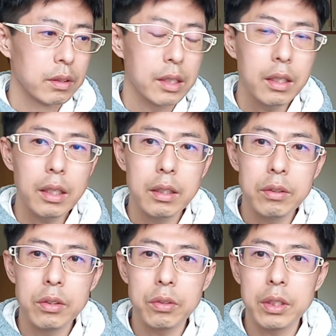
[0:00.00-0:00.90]
3回
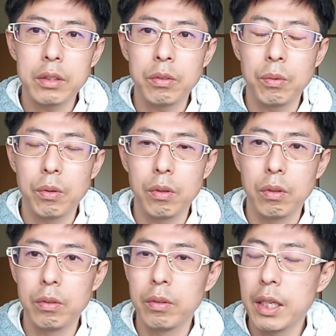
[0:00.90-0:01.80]
優勝してるとこ
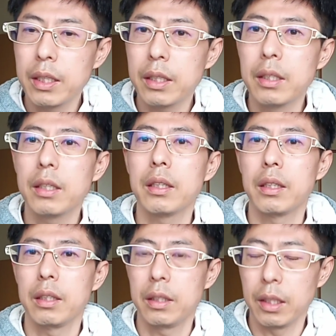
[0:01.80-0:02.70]
ろなかなかな
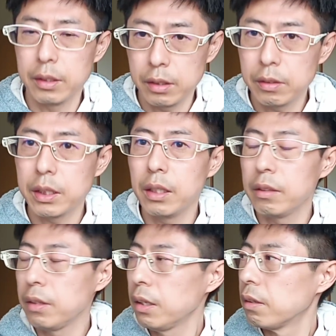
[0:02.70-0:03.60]
かったんですよ
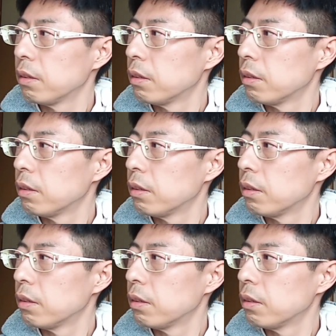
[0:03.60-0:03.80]
セ・リーグで